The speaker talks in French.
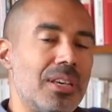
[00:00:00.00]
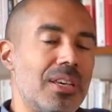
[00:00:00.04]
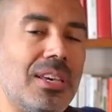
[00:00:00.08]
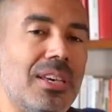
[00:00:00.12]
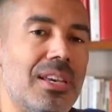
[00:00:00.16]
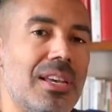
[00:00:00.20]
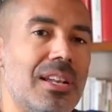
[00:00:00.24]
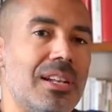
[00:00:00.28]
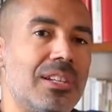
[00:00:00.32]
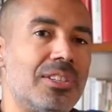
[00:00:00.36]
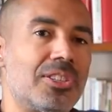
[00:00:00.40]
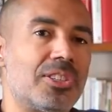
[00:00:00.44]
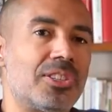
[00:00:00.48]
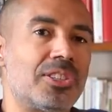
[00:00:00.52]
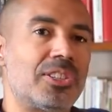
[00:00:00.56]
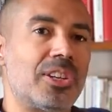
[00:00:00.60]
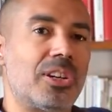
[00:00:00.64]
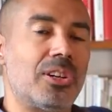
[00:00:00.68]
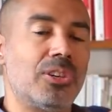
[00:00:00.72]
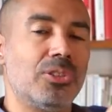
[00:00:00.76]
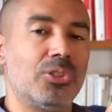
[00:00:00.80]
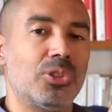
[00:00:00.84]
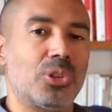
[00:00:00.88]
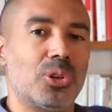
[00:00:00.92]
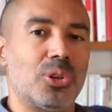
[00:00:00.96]
il
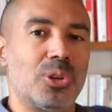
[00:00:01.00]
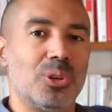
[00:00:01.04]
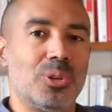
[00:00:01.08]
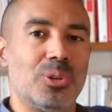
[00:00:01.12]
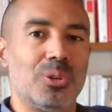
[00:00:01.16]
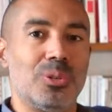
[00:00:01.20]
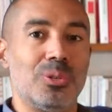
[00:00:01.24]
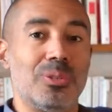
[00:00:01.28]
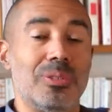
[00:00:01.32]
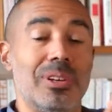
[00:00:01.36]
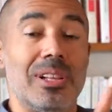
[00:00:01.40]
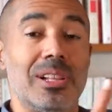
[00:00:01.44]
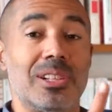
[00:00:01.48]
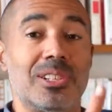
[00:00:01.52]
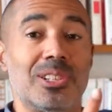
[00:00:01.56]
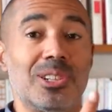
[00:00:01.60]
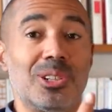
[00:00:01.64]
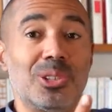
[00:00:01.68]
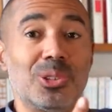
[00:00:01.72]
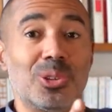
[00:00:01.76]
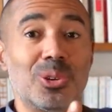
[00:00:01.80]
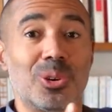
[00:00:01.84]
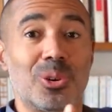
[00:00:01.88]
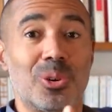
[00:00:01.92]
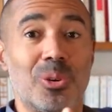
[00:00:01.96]
s'entre, il
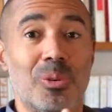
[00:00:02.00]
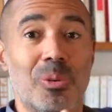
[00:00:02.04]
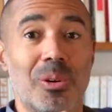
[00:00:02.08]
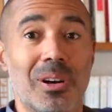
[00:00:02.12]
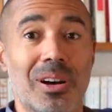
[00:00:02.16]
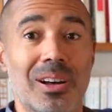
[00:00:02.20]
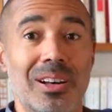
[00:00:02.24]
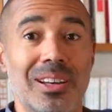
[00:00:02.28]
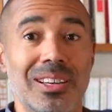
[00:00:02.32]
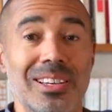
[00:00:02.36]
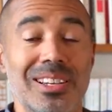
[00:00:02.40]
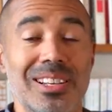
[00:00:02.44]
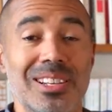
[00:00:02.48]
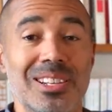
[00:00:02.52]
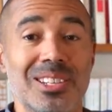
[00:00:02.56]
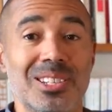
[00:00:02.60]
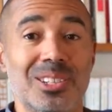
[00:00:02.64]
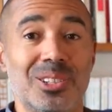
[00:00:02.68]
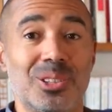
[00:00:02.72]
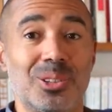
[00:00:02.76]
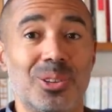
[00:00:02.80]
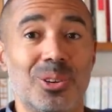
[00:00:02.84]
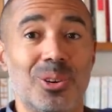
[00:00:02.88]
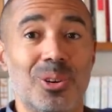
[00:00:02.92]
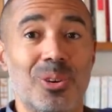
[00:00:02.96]
quoi Il
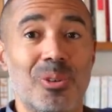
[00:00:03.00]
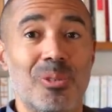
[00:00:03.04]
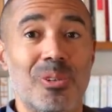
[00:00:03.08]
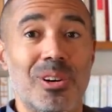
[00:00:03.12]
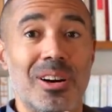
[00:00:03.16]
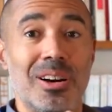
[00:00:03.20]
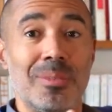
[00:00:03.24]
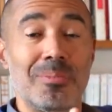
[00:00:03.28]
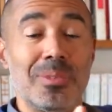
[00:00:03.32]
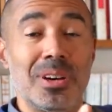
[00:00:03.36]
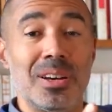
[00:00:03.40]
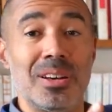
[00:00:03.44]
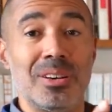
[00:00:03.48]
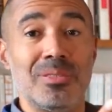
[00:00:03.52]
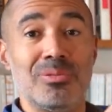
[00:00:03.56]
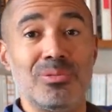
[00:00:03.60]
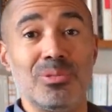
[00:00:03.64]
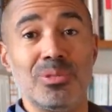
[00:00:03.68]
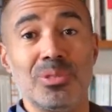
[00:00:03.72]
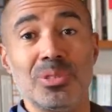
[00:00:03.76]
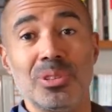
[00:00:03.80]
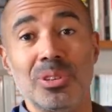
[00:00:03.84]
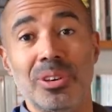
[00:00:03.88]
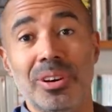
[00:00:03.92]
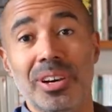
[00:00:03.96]
s'entre quoi bah,
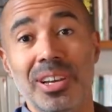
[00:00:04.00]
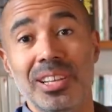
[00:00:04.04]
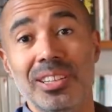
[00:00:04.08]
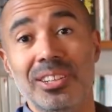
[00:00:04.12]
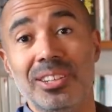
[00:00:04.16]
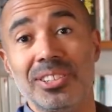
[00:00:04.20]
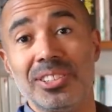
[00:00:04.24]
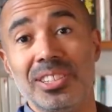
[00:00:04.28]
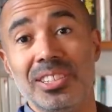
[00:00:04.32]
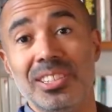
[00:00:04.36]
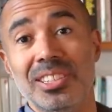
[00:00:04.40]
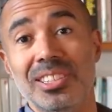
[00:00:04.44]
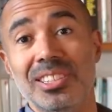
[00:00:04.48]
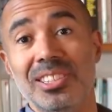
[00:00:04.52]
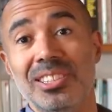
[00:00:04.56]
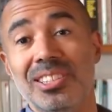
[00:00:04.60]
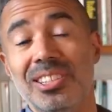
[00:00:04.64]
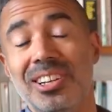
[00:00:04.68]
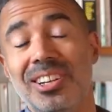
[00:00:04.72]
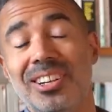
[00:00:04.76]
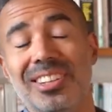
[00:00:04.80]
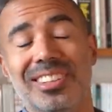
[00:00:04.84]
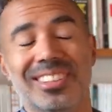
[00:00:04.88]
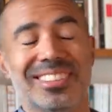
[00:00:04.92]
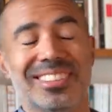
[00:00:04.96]
Vous le saurez dans un instant.